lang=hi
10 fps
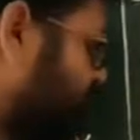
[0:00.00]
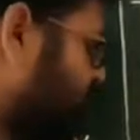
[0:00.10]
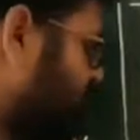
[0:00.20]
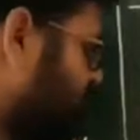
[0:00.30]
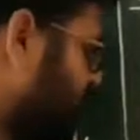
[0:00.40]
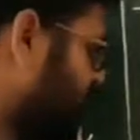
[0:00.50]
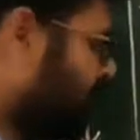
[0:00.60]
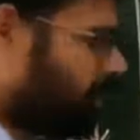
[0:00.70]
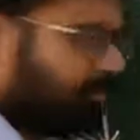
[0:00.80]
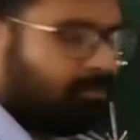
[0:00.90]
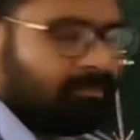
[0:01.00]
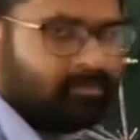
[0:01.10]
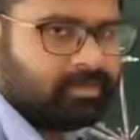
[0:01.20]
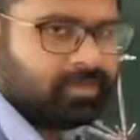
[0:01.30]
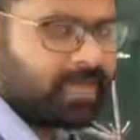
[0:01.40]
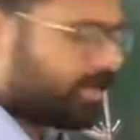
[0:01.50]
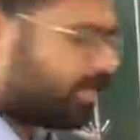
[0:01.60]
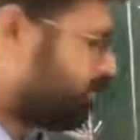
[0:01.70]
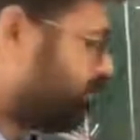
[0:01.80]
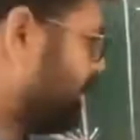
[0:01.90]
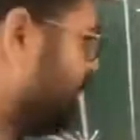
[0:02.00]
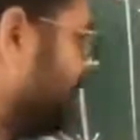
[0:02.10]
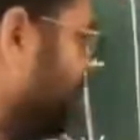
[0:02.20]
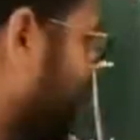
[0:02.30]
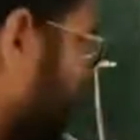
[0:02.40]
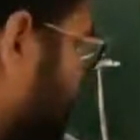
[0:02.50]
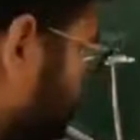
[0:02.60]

में वो क्या आएगा नेगेटिव ठीक है